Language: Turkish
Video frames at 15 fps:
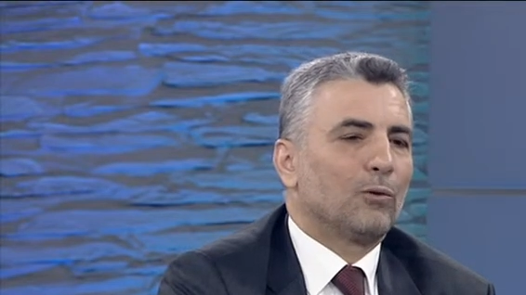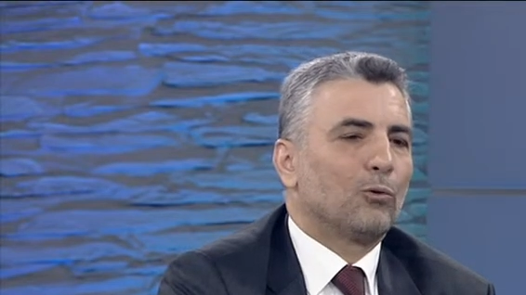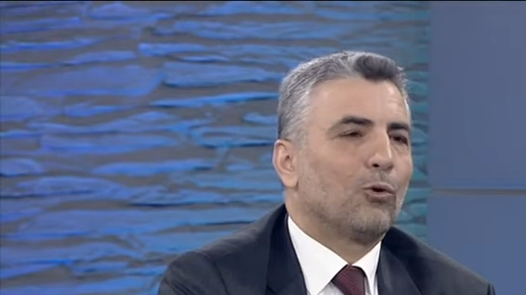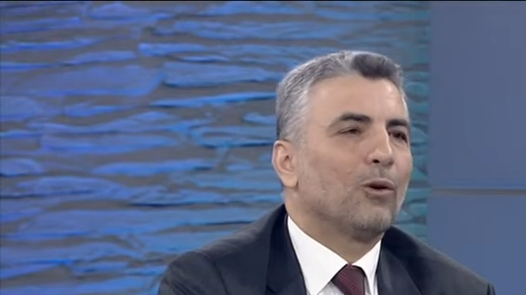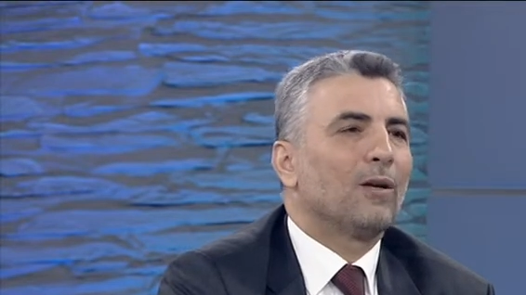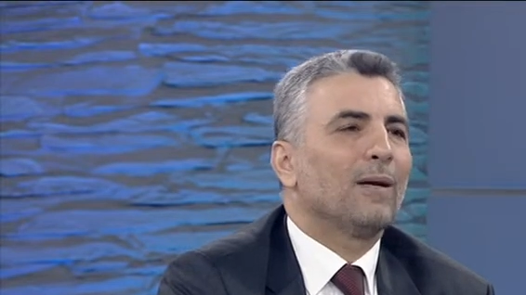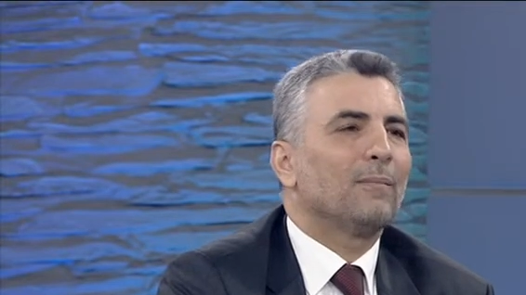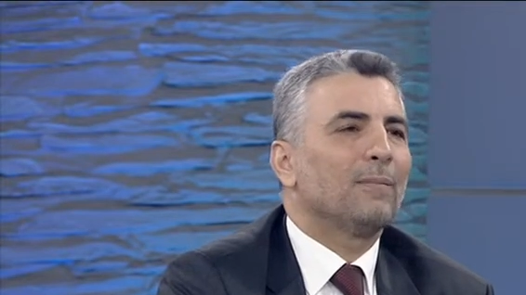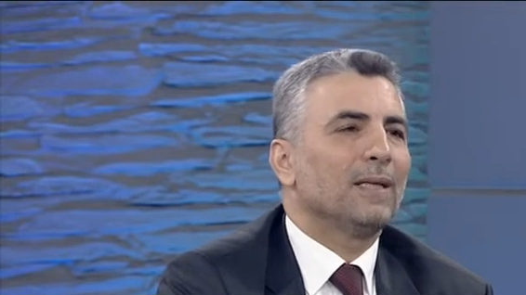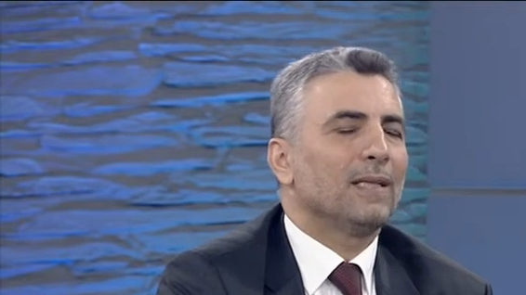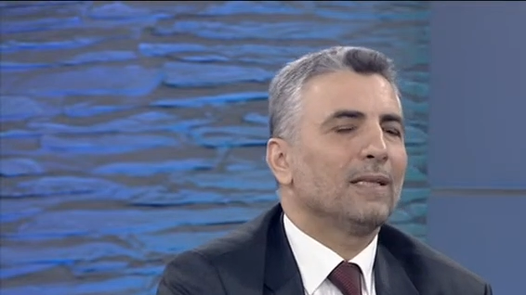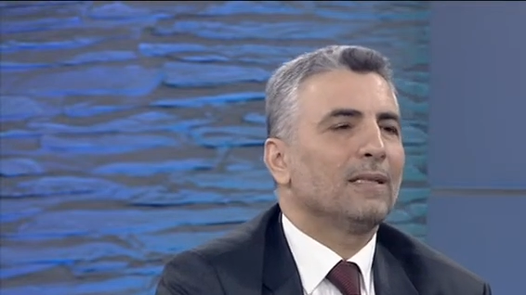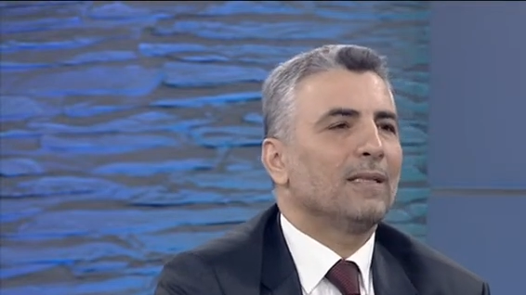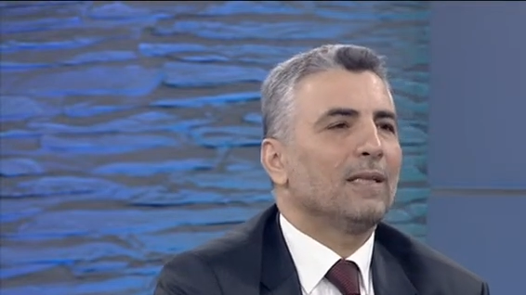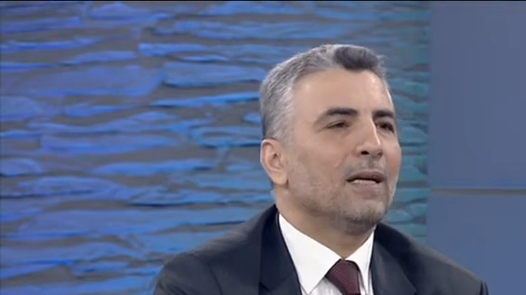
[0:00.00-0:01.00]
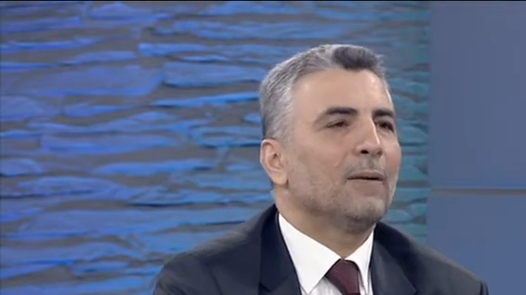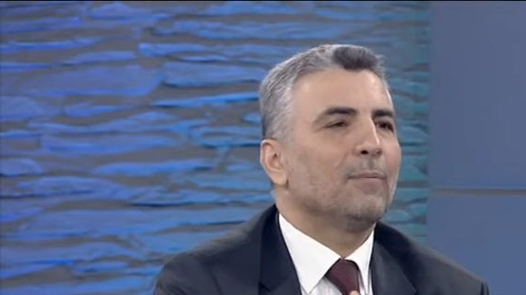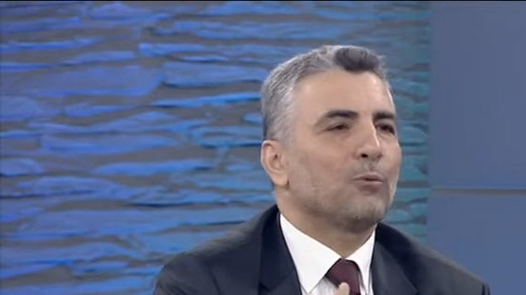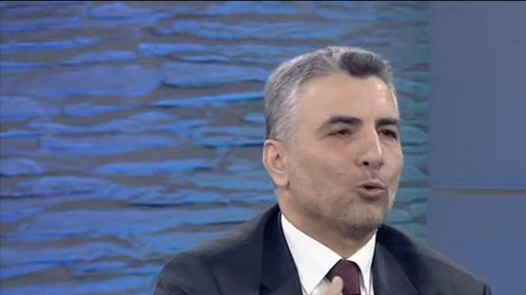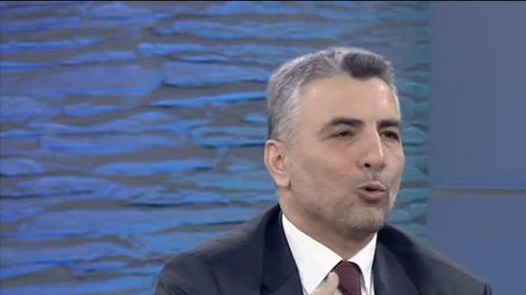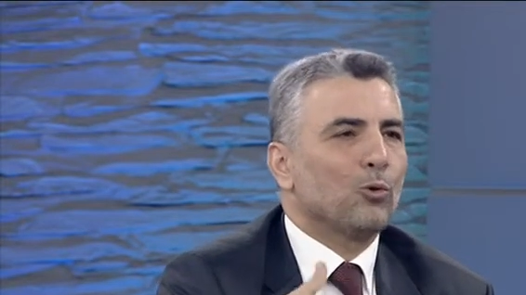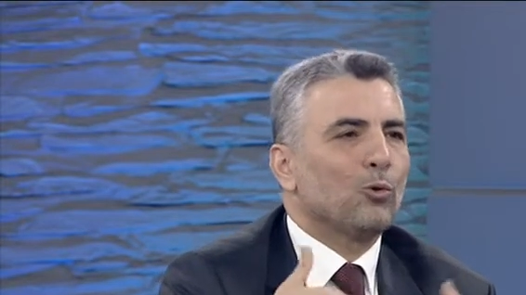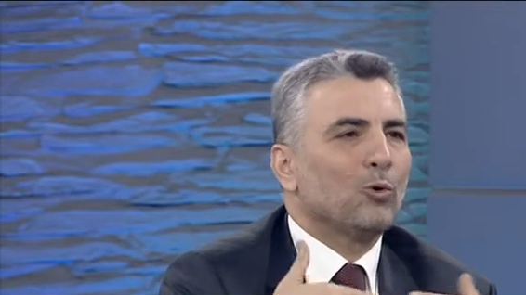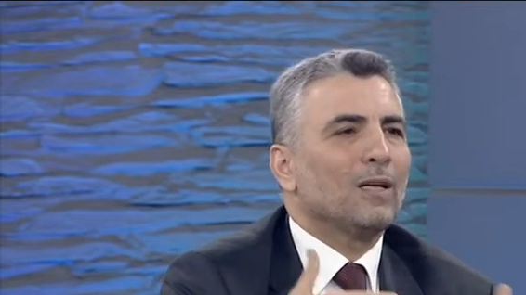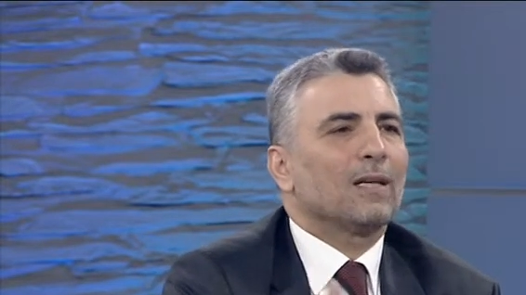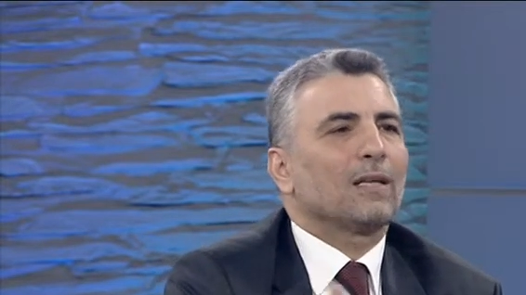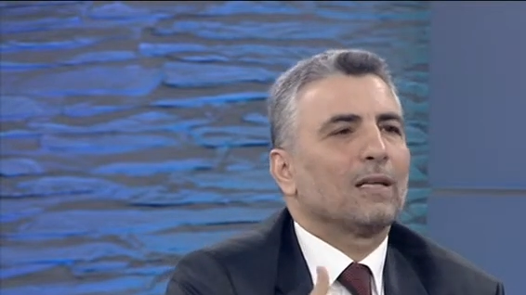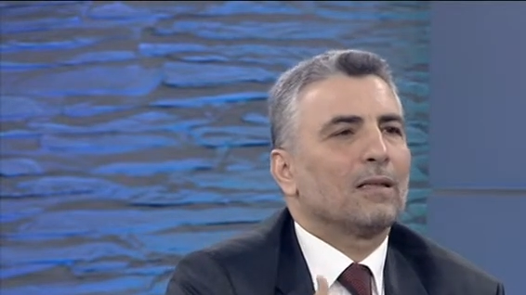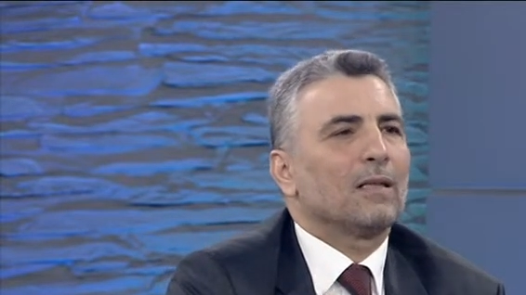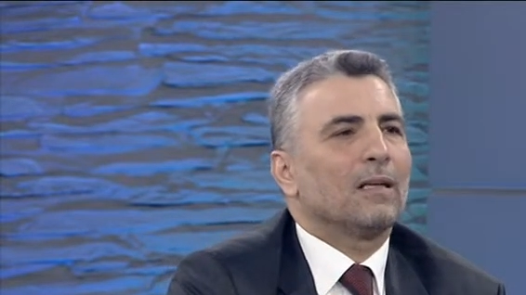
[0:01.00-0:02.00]
dönemlerini hep sonuna
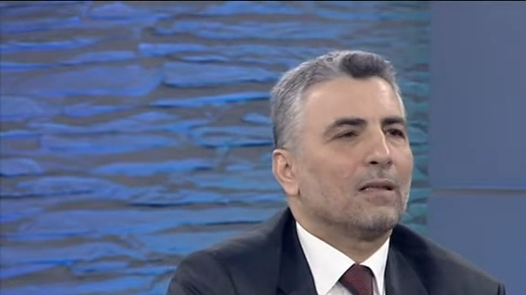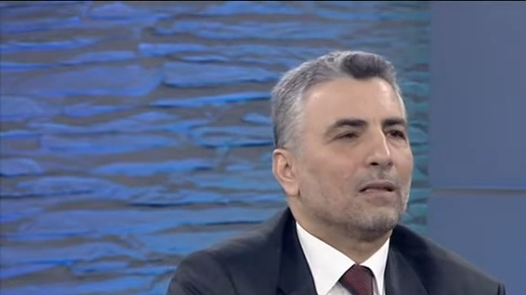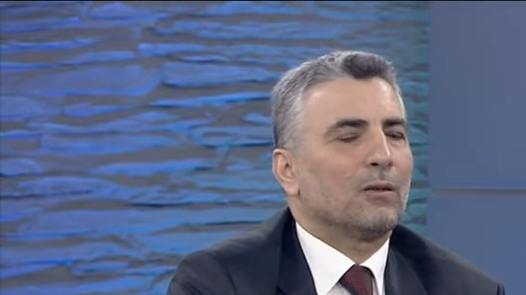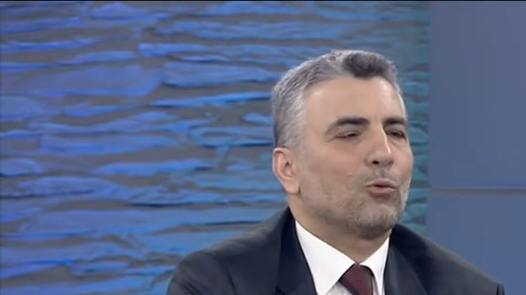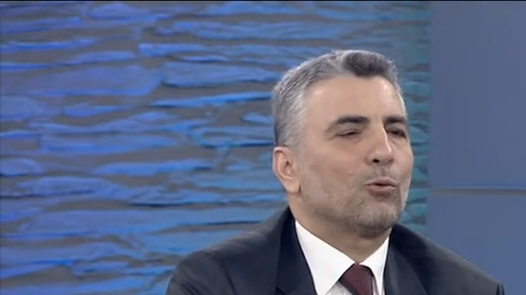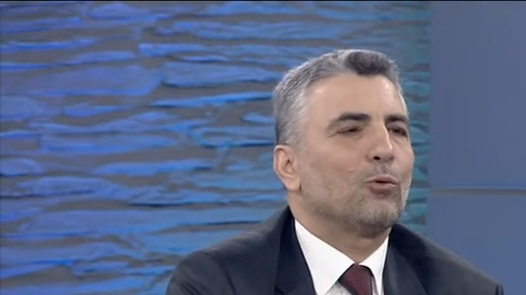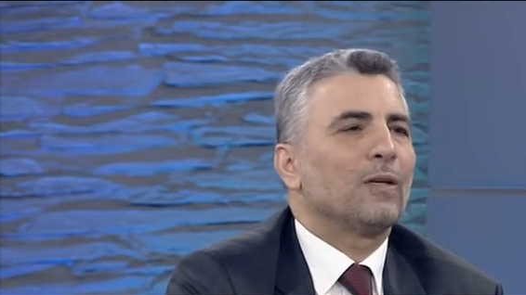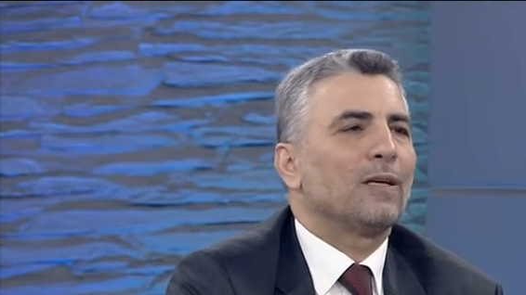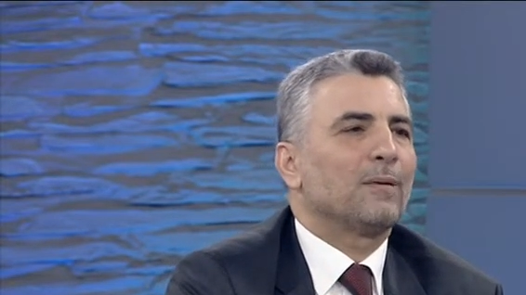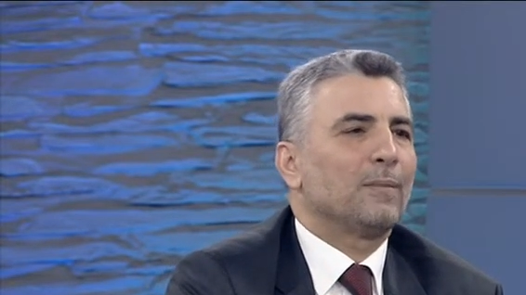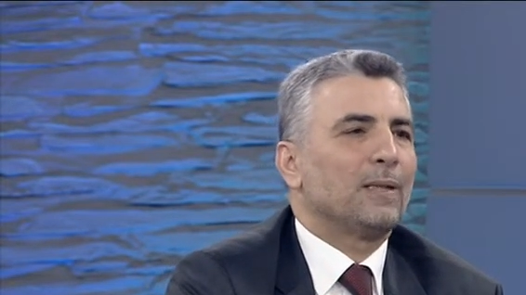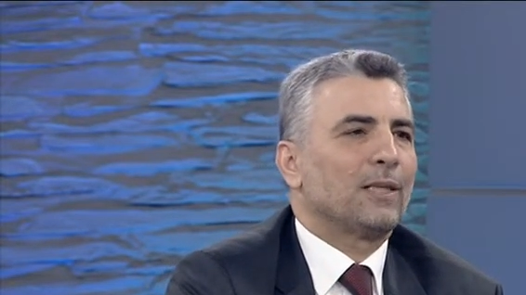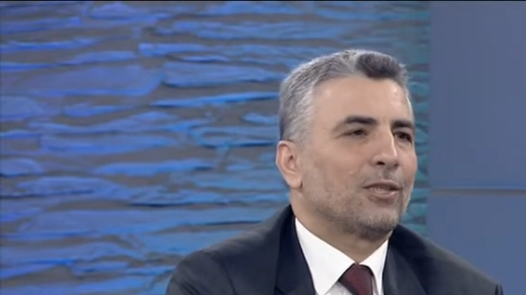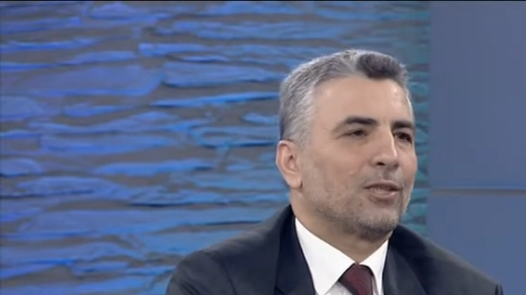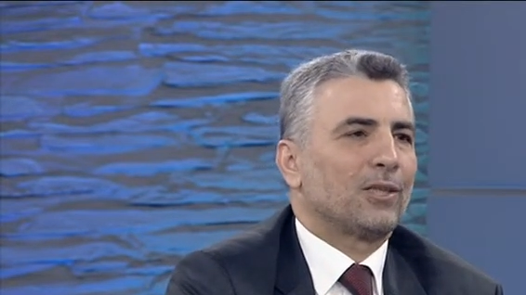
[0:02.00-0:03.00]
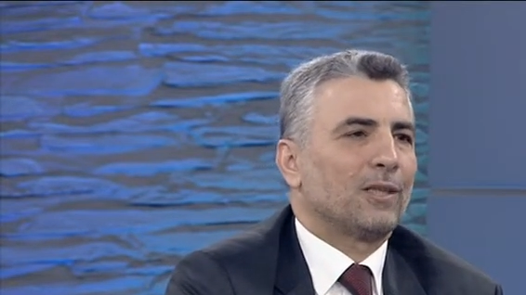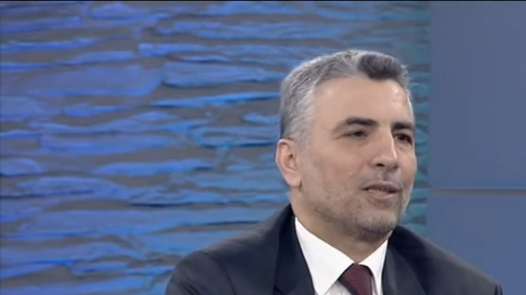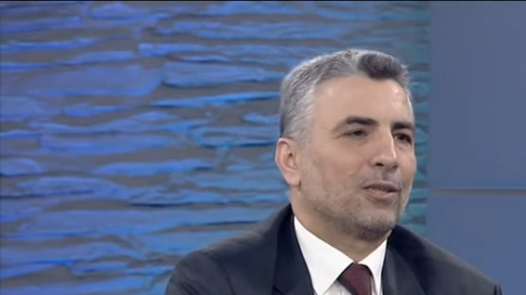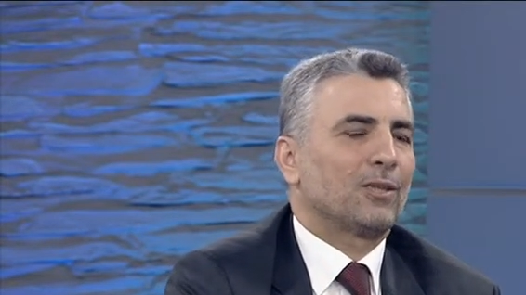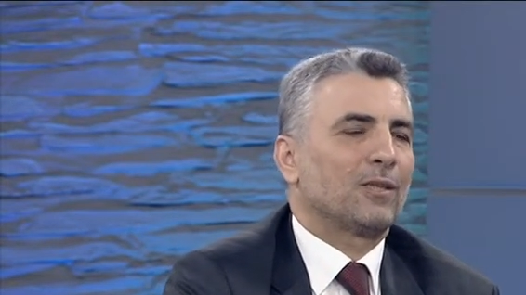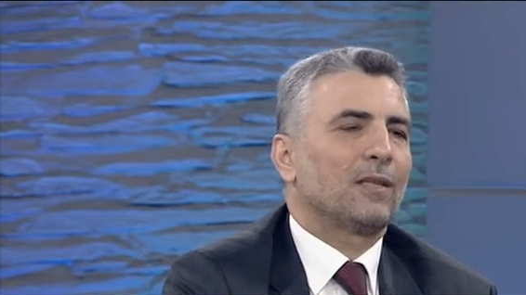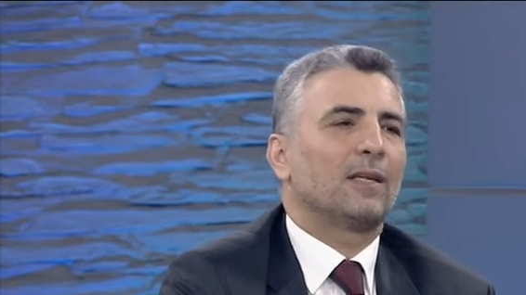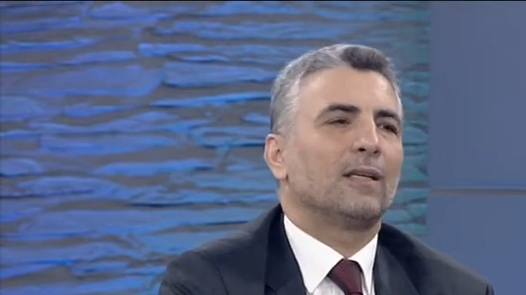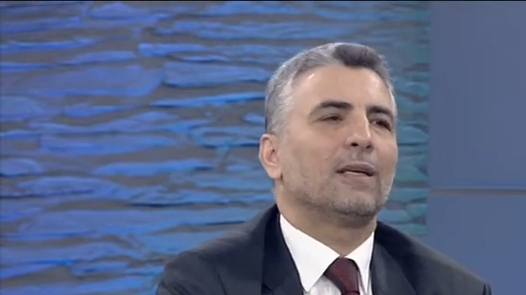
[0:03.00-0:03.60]
kadar kullanmaya çalıştılar.